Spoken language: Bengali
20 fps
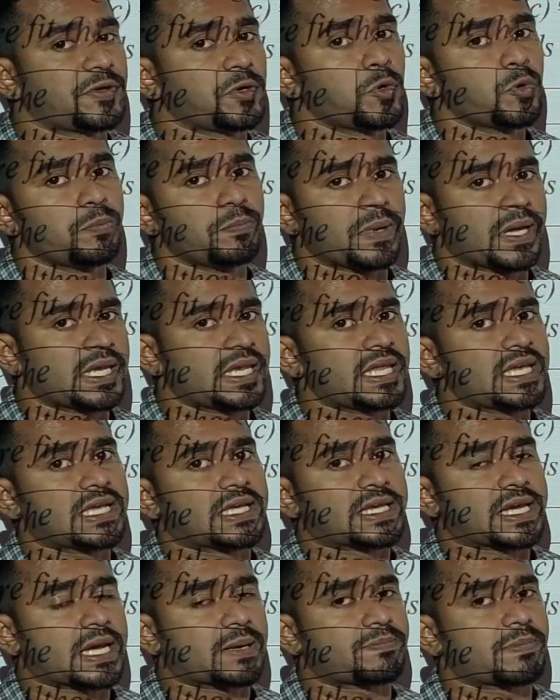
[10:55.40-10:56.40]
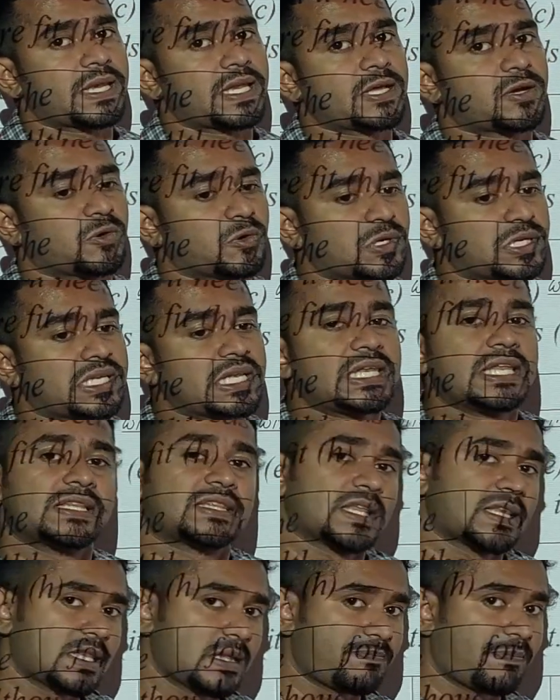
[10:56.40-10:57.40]
ফিউ মেনি গ্রেট মেনি গুড ডিল
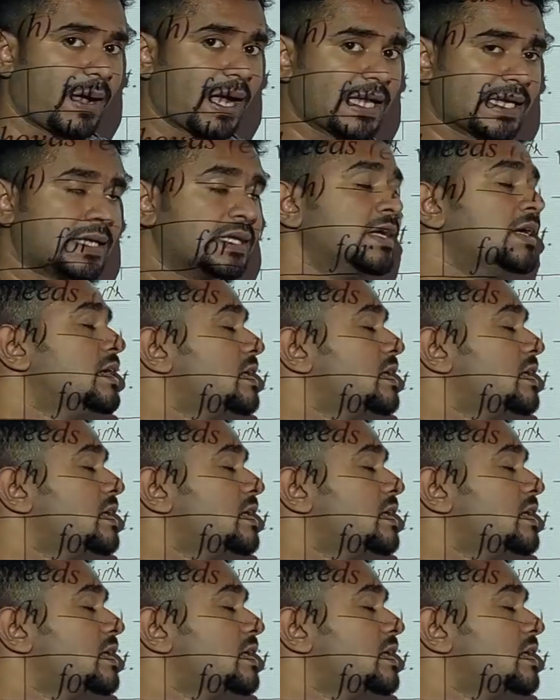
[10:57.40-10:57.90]
ইত্যাদি পাই